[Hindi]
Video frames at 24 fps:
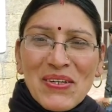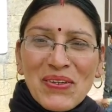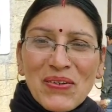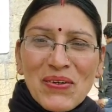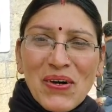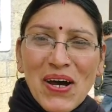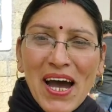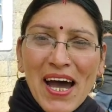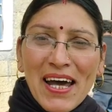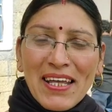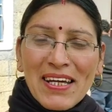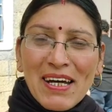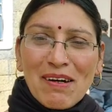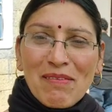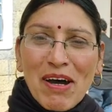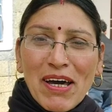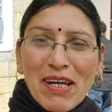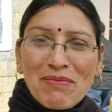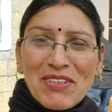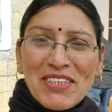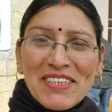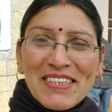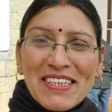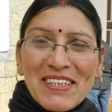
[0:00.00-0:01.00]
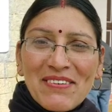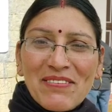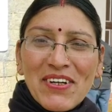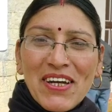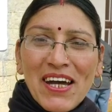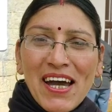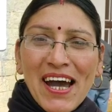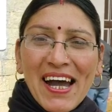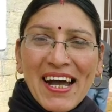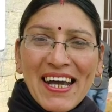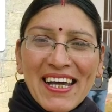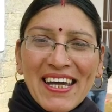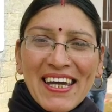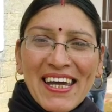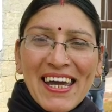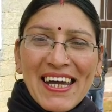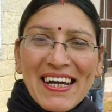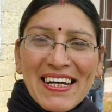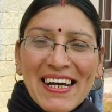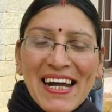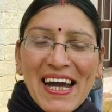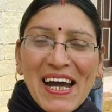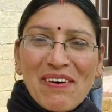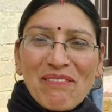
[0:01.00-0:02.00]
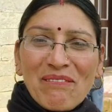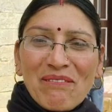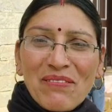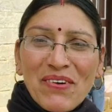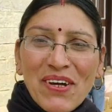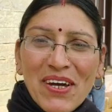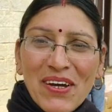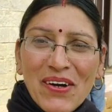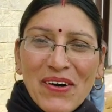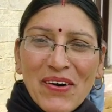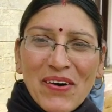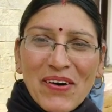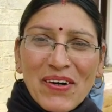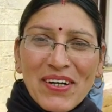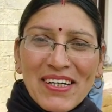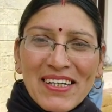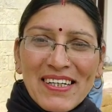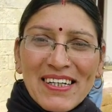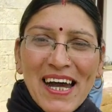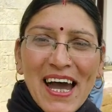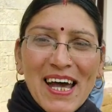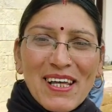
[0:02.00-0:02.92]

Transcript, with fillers: तो आज हमारे मिस्त्री भी आ गए हैं काम पे और